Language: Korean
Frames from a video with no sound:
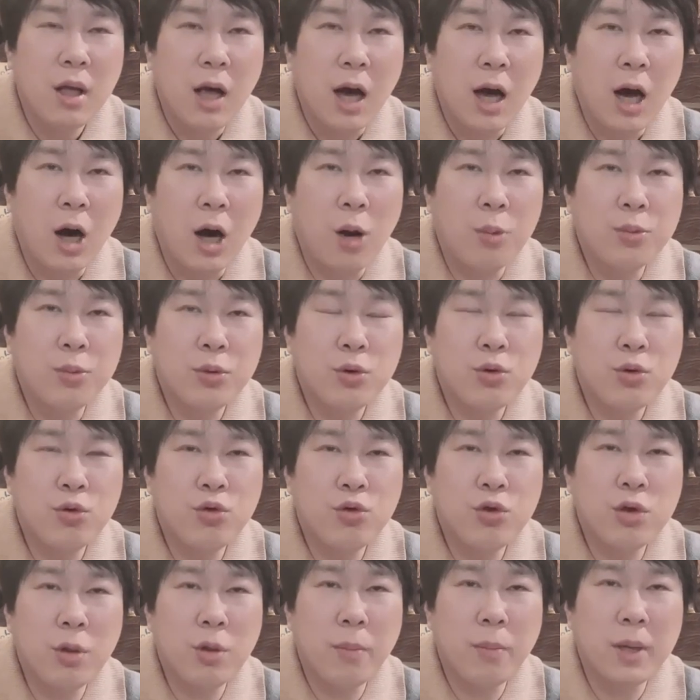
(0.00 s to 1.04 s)
아홉수
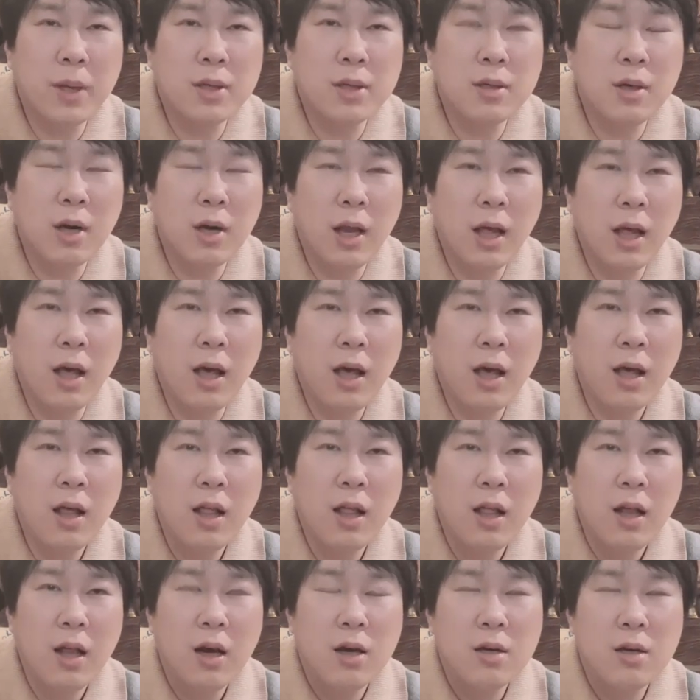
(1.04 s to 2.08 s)
수전마 전에
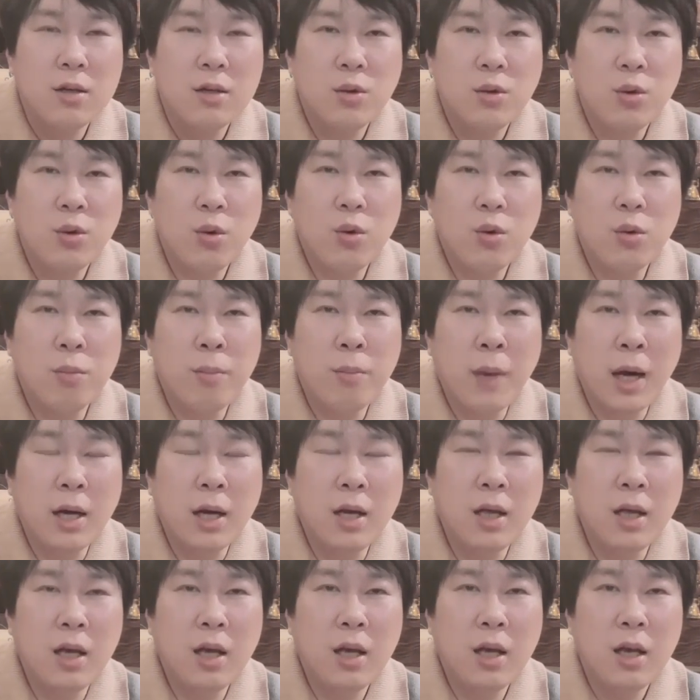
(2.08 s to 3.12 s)
조금
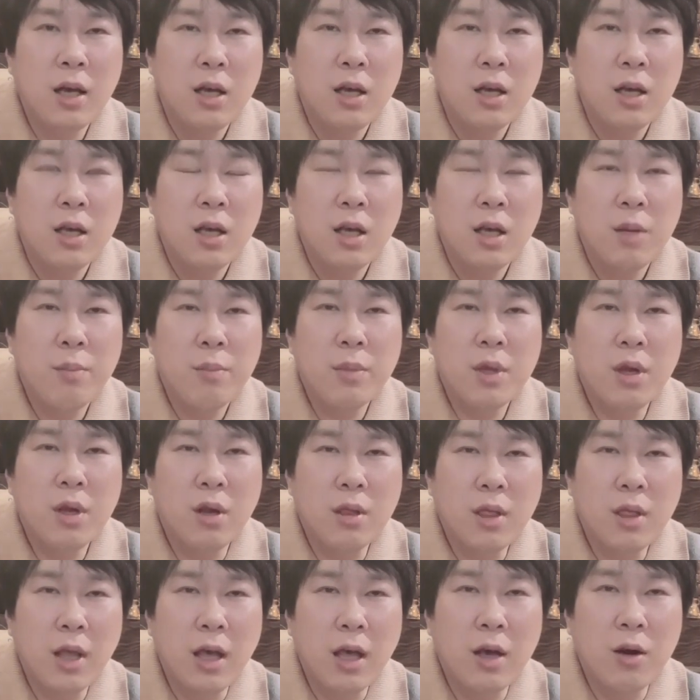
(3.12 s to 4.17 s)
많이
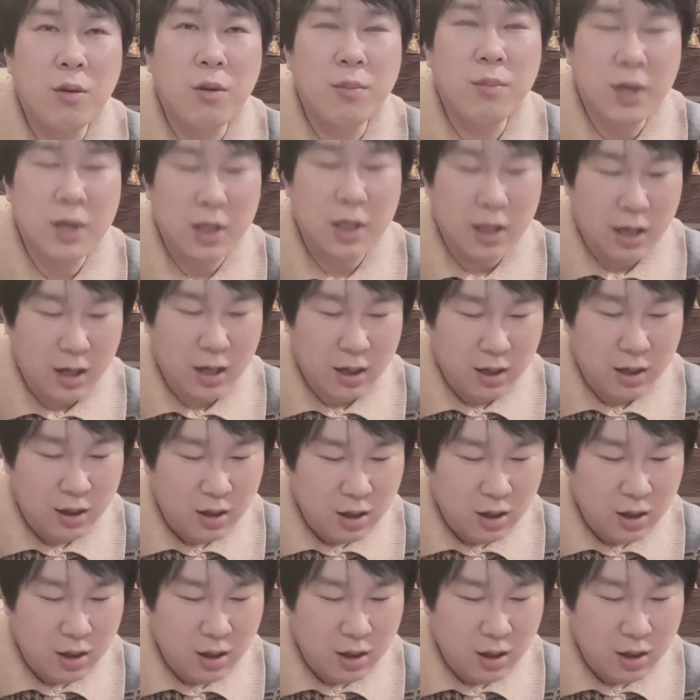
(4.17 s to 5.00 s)
힘들었다 이겁니다.